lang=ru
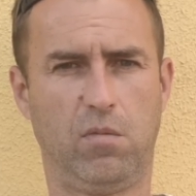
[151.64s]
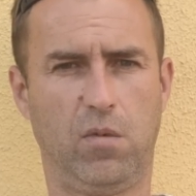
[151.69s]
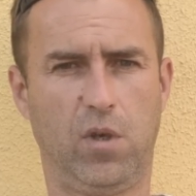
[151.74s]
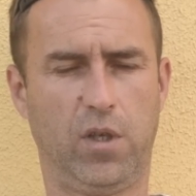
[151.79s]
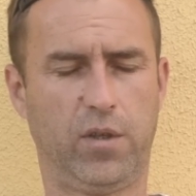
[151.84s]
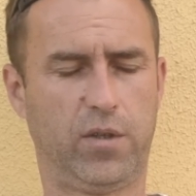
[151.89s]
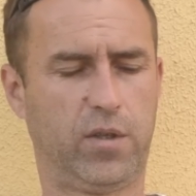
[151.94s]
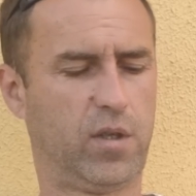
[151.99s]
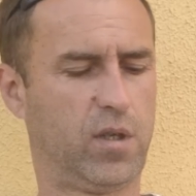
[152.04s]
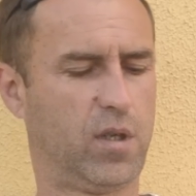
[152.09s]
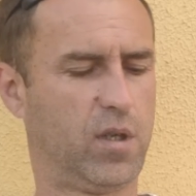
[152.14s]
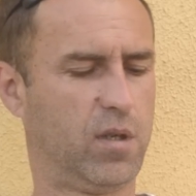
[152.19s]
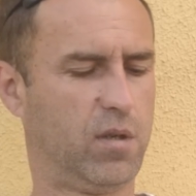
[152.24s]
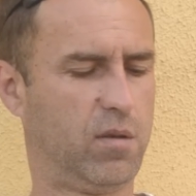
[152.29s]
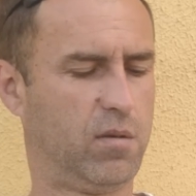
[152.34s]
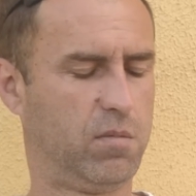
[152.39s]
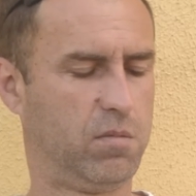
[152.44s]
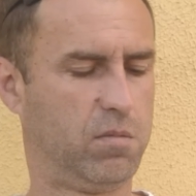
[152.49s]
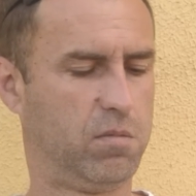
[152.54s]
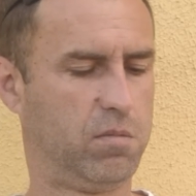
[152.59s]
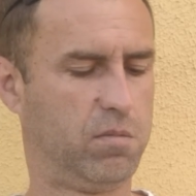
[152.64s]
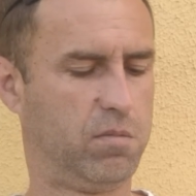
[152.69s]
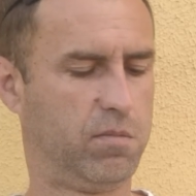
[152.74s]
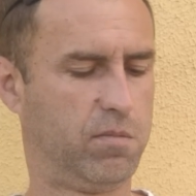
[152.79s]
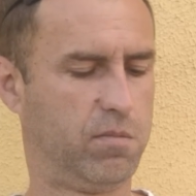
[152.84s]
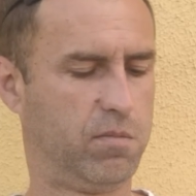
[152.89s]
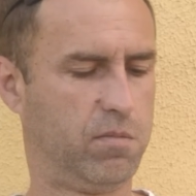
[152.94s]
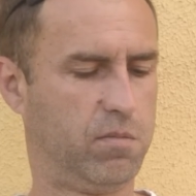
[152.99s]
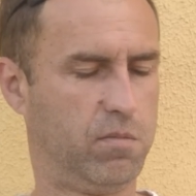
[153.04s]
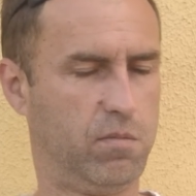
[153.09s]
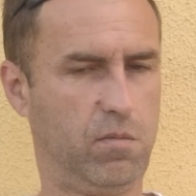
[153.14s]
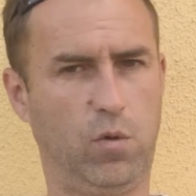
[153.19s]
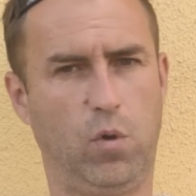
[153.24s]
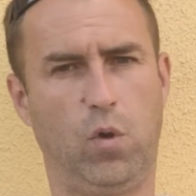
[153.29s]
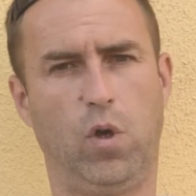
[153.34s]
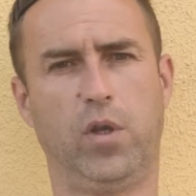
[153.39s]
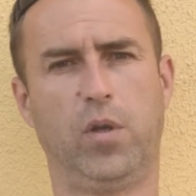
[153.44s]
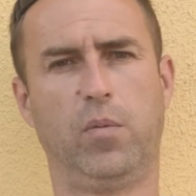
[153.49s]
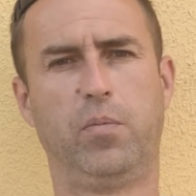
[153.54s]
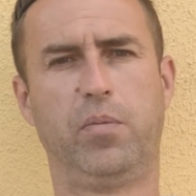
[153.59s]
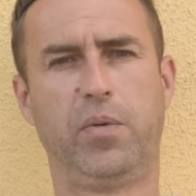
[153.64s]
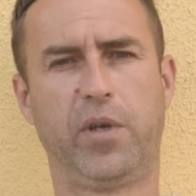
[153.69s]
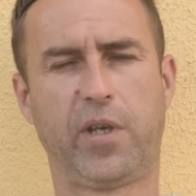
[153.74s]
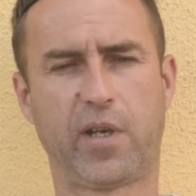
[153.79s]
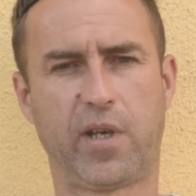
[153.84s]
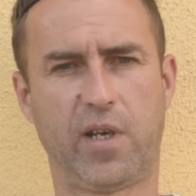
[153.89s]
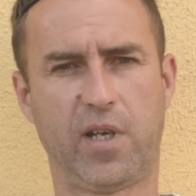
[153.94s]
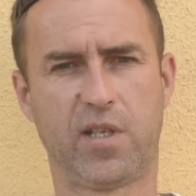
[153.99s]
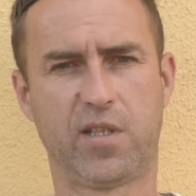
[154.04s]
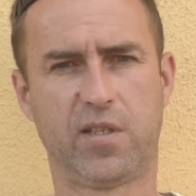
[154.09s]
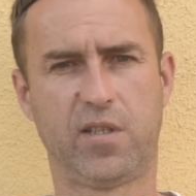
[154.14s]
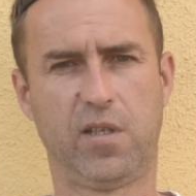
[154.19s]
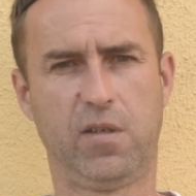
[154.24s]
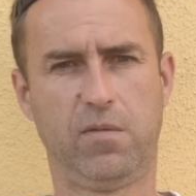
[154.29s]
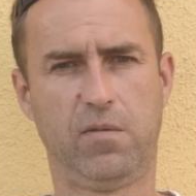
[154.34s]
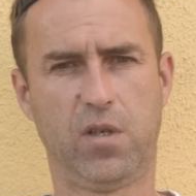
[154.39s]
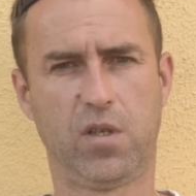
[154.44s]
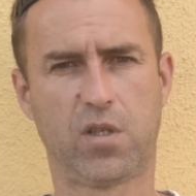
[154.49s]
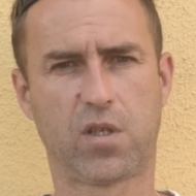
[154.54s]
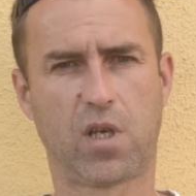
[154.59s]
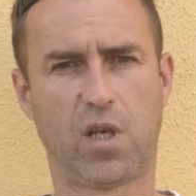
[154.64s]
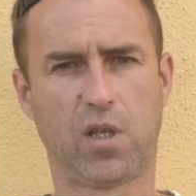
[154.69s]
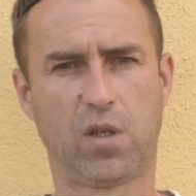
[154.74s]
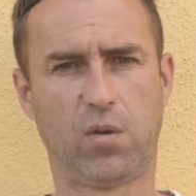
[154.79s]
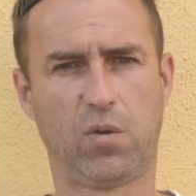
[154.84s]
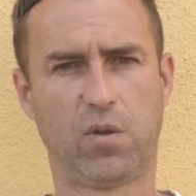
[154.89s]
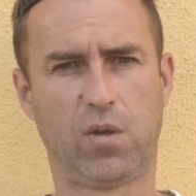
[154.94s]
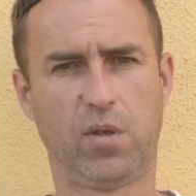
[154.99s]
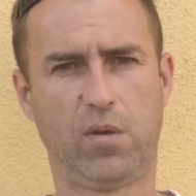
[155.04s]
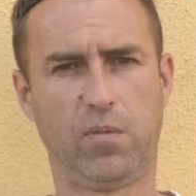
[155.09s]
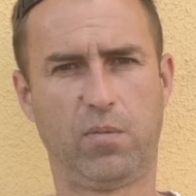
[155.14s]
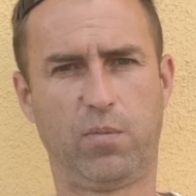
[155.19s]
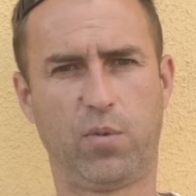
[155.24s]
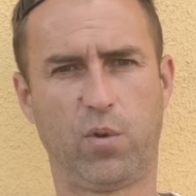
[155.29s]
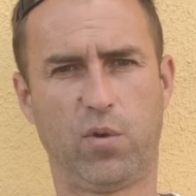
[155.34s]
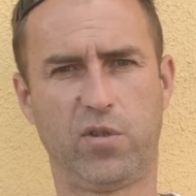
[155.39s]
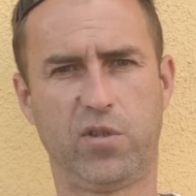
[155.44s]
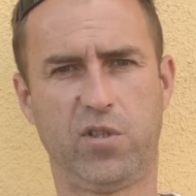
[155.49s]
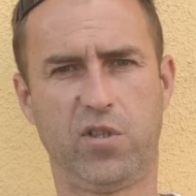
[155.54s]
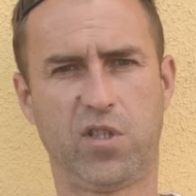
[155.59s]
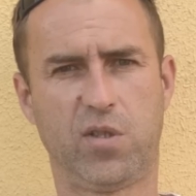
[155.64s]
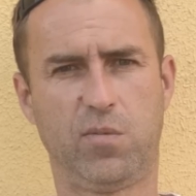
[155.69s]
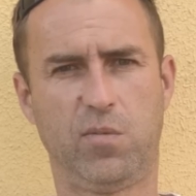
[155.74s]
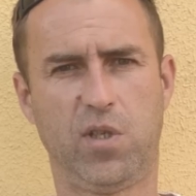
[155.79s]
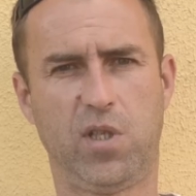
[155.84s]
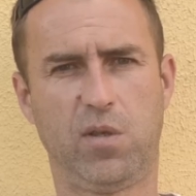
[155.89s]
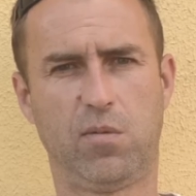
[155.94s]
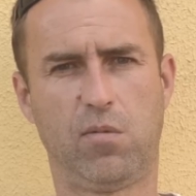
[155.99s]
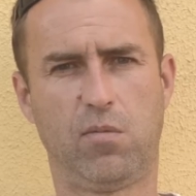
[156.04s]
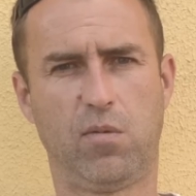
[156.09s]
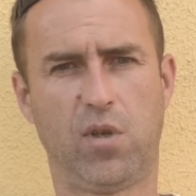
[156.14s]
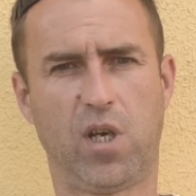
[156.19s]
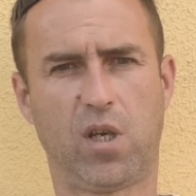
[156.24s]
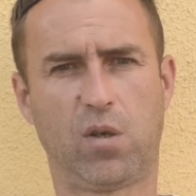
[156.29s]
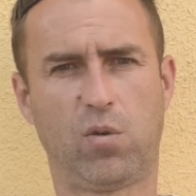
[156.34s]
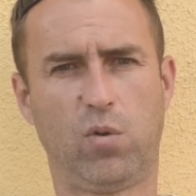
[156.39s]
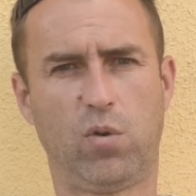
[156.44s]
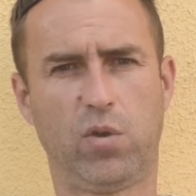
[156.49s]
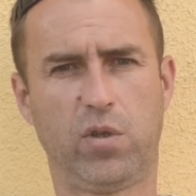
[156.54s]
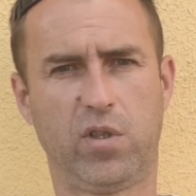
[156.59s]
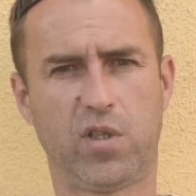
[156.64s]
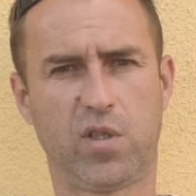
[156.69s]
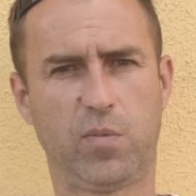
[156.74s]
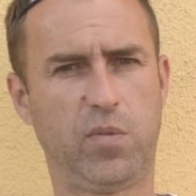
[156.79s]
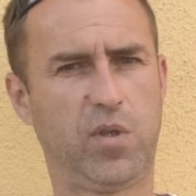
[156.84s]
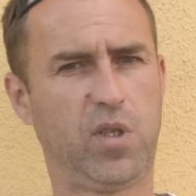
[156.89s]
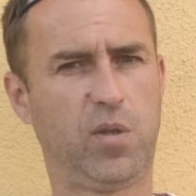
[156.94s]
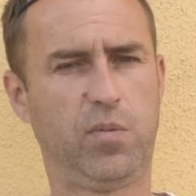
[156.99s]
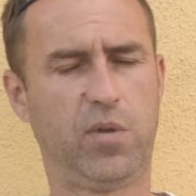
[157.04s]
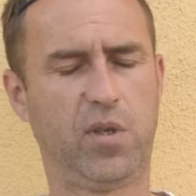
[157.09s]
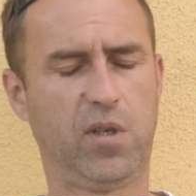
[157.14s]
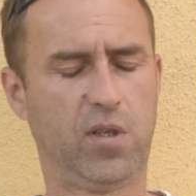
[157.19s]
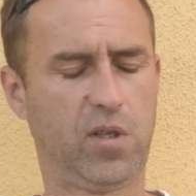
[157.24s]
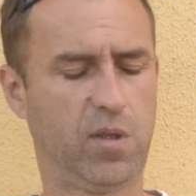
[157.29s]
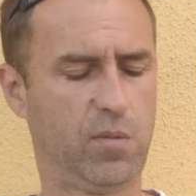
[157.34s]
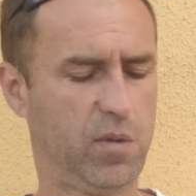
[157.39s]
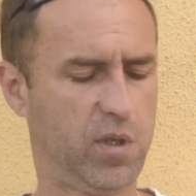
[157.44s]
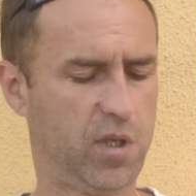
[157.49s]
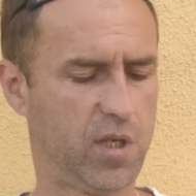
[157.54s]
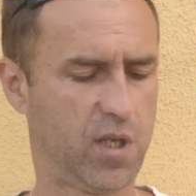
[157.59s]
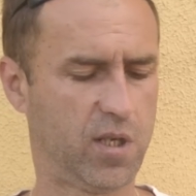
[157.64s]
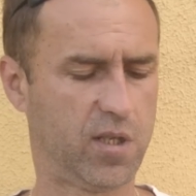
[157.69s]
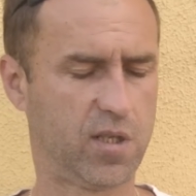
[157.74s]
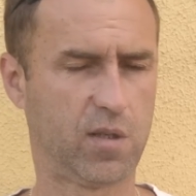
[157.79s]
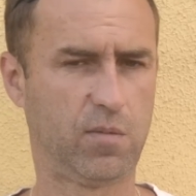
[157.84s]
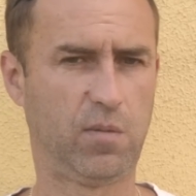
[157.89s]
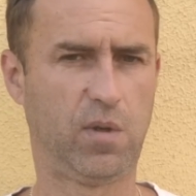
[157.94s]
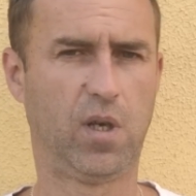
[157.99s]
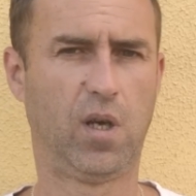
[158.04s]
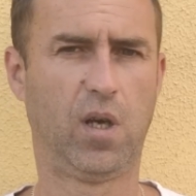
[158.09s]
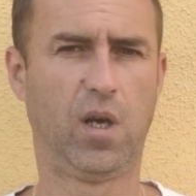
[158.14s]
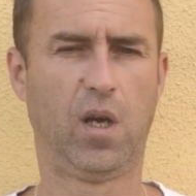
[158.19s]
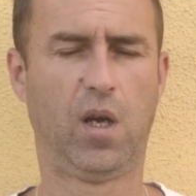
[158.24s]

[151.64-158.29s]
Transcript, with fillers: это, ну, это прекрасная вещь, которая просто незаменима на кухне с перепелиными яйцами.